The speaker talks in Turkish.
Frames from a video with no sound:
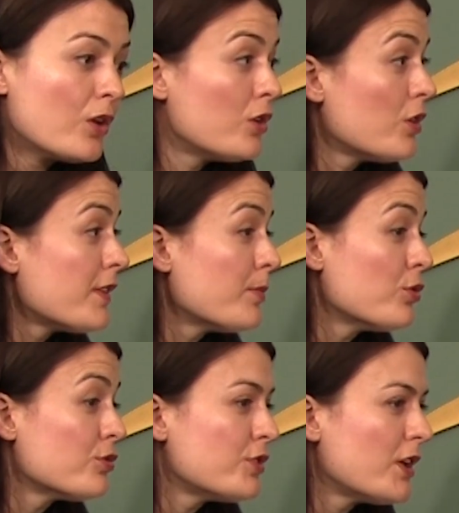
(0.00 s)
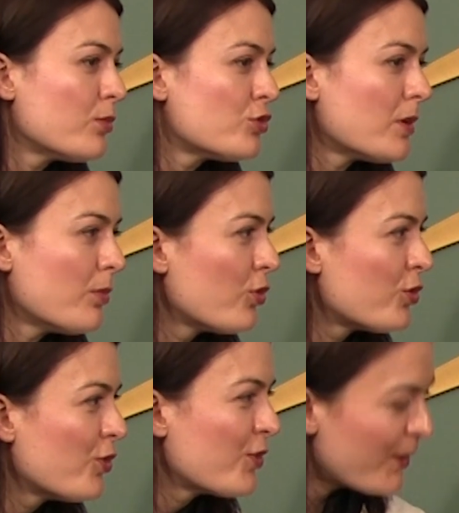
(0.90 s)
E nasip olsun diyelim hocam
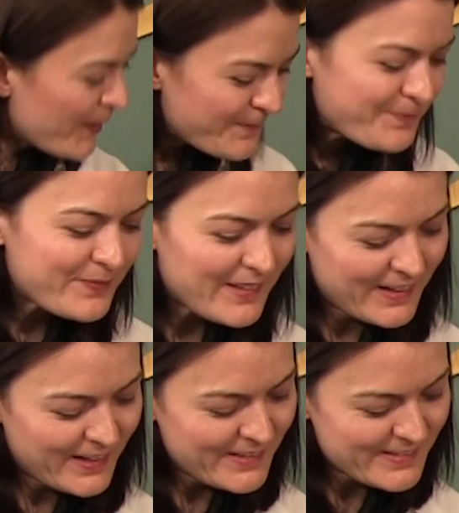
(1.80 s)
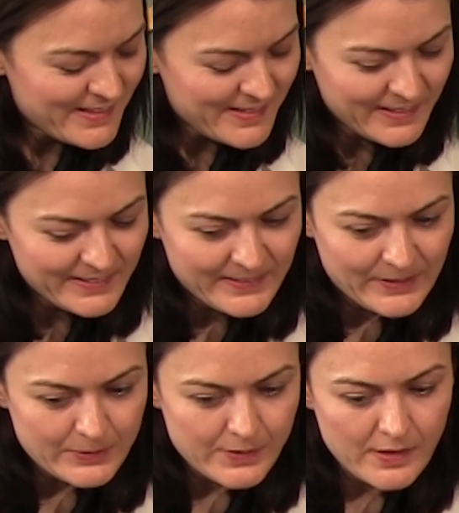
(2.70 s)
okuyor okuya. Amin. Ağzınıza sağlık,
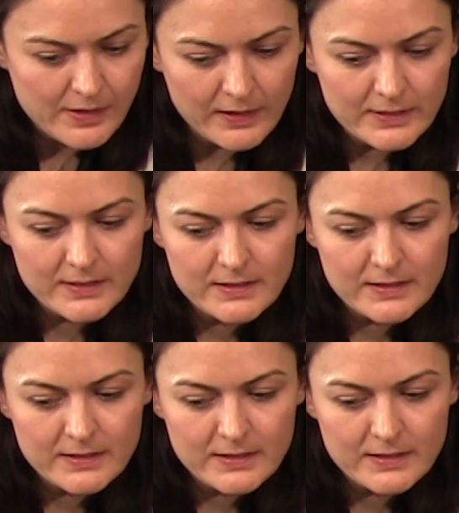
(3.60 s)
gönlünüze sağlık.